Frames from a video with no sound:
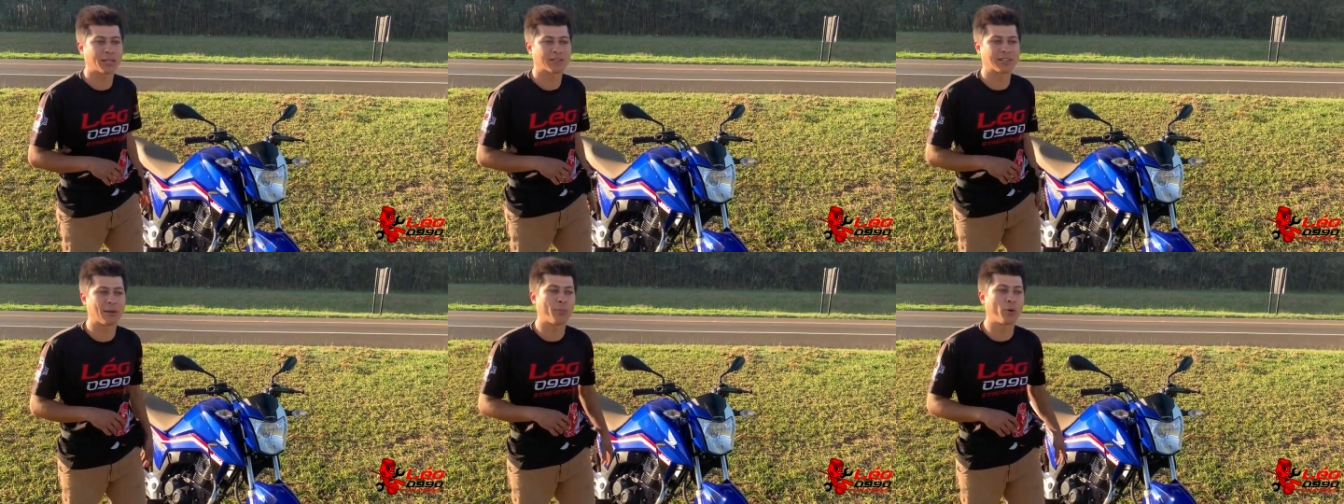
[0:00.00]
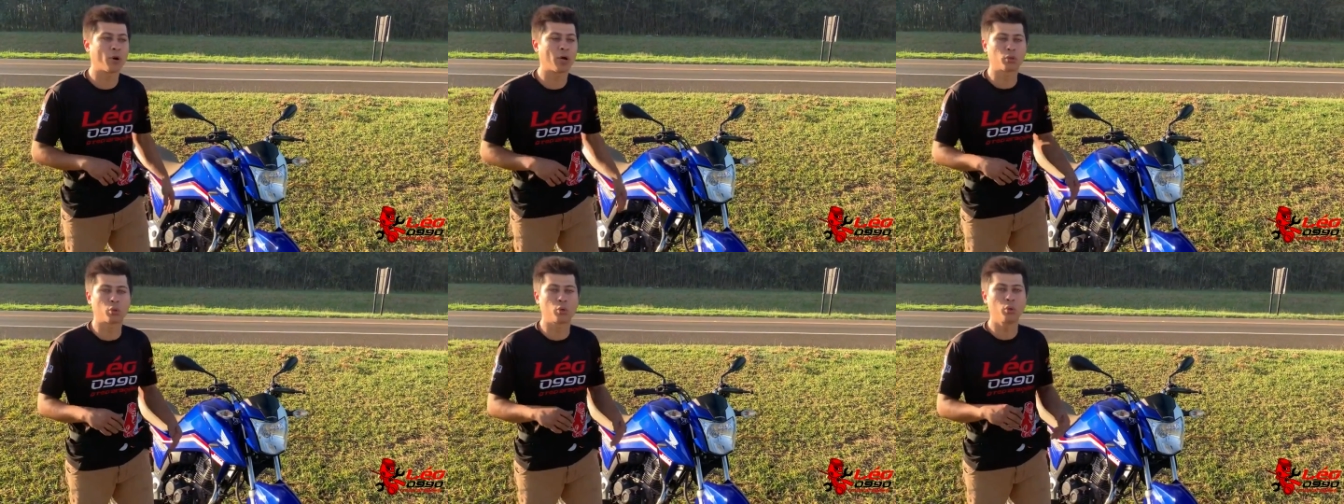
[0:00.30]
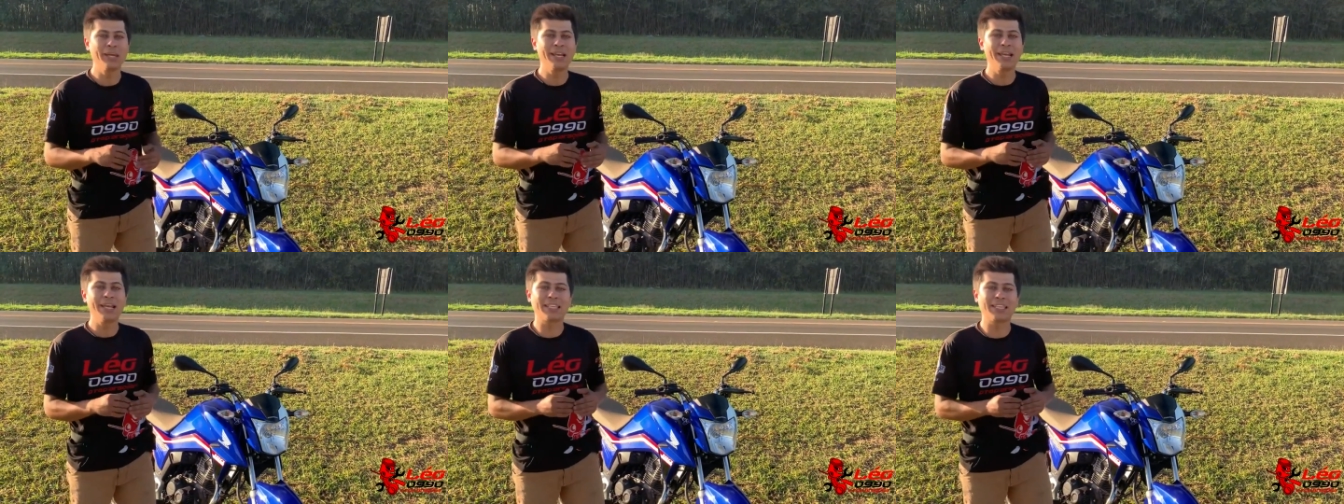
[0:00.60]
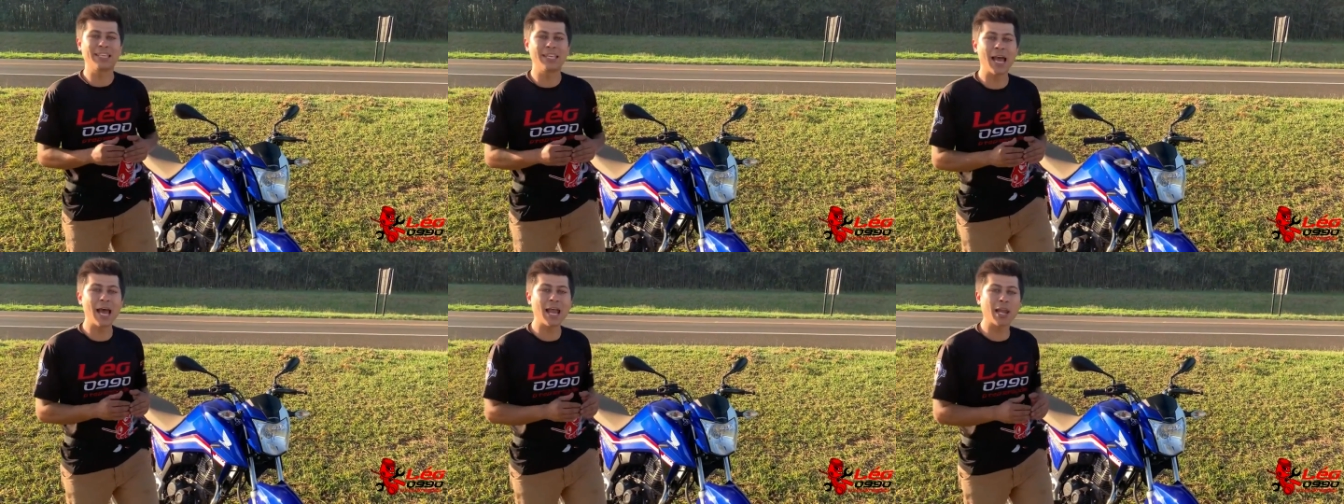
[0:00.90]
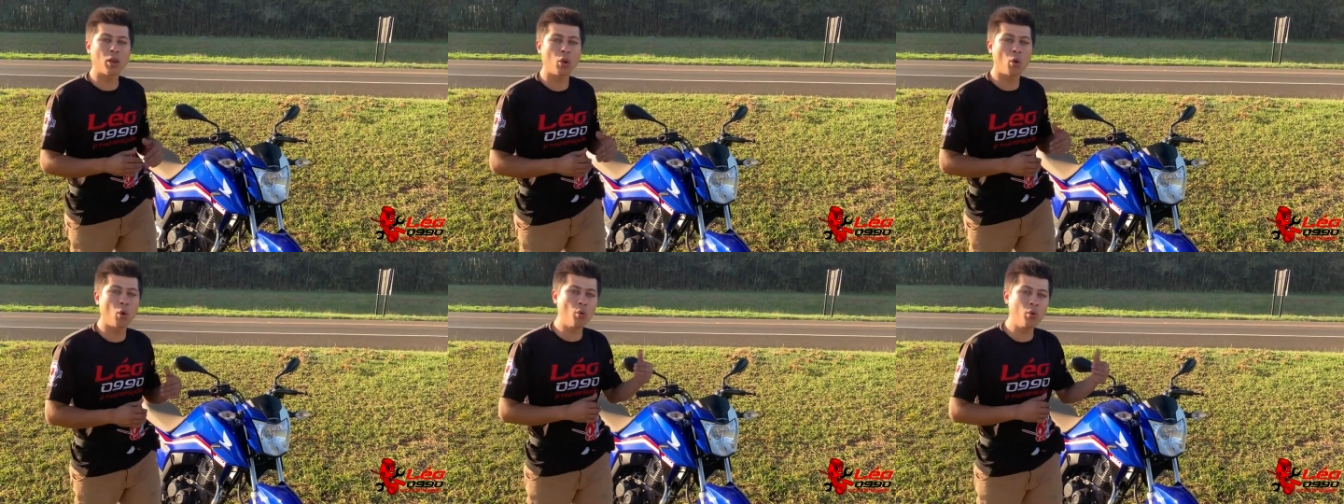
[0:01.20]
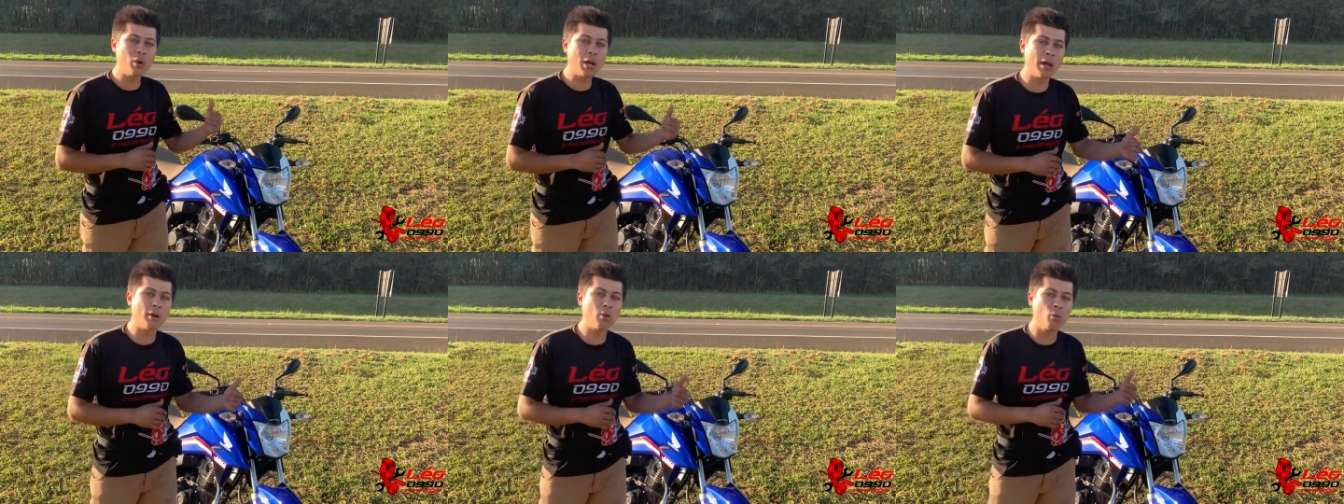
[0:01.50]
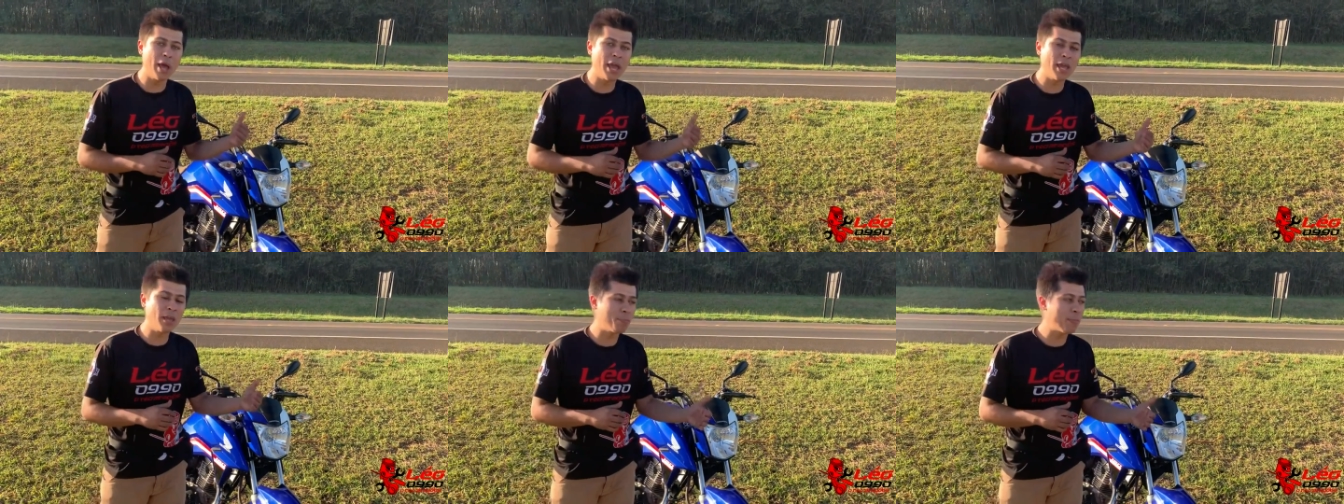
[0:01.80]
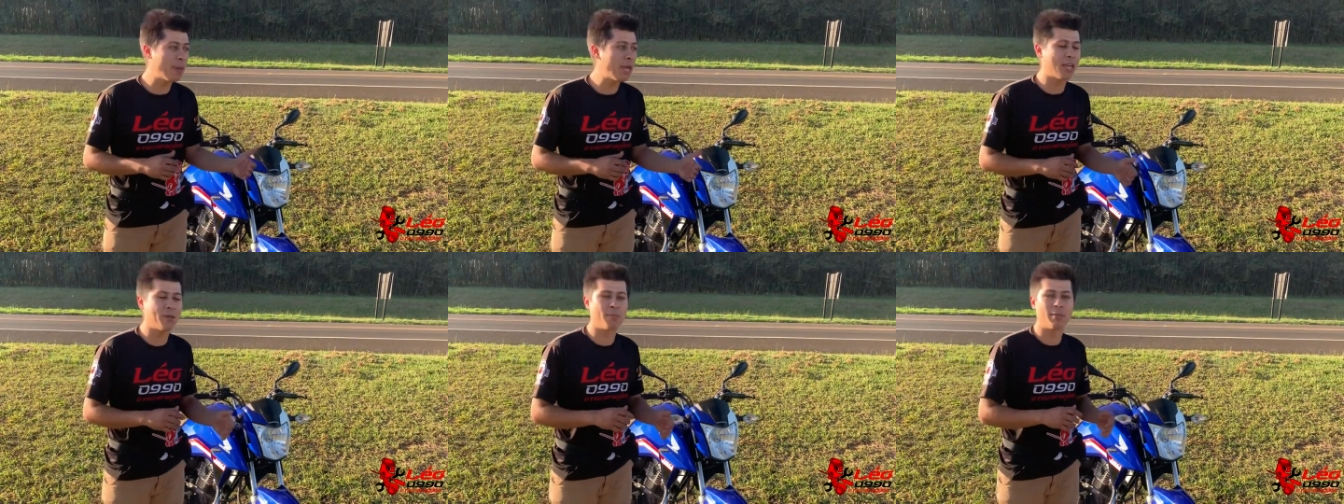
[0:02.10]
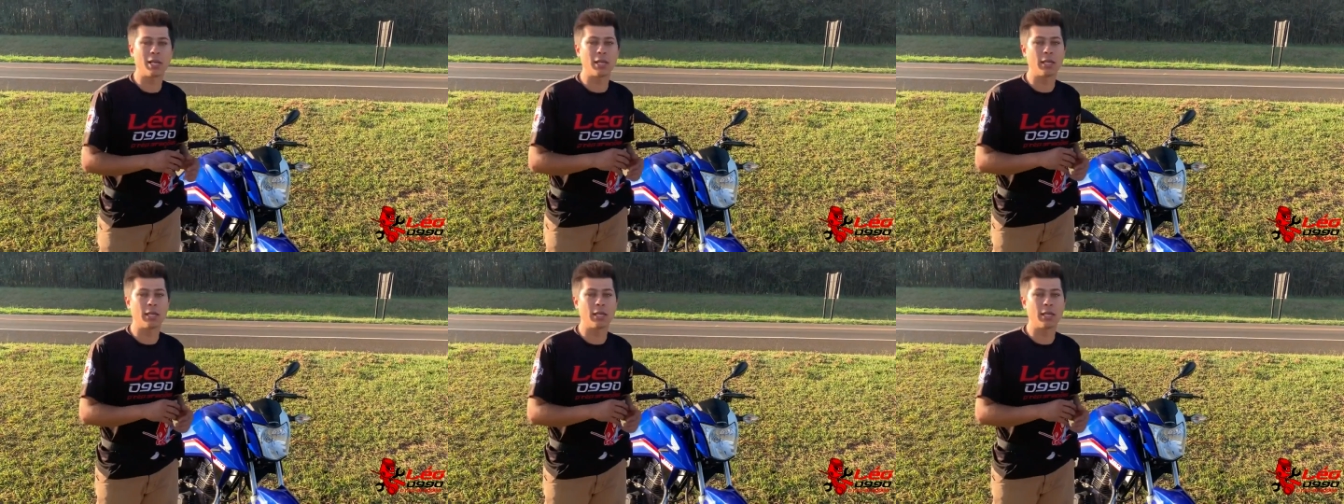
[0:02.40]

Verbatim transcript: dessa moto que alonga o RPM.